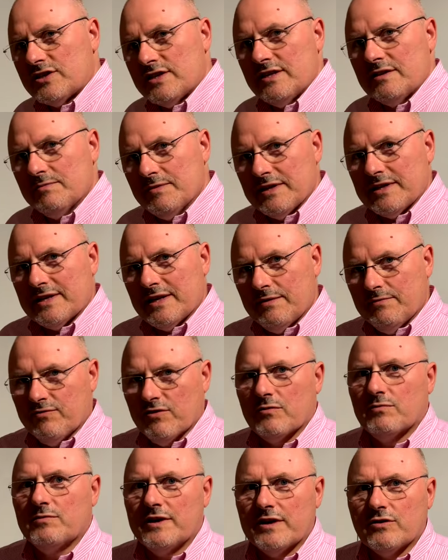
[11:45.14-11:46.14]
sind mit dem
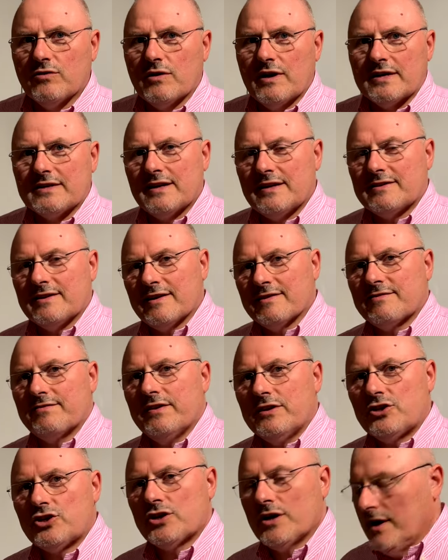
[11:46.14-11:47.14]
vom Nikola Tesla
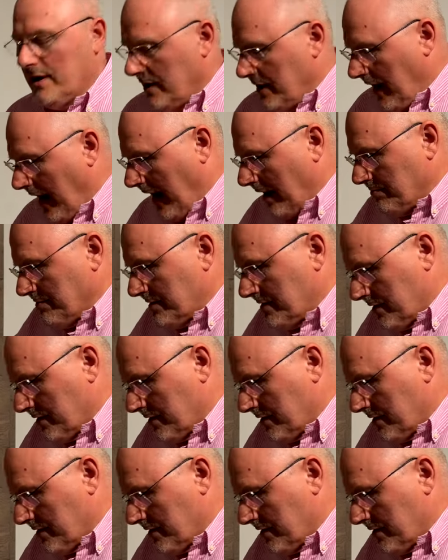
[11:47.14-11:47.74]
Switch, habe ich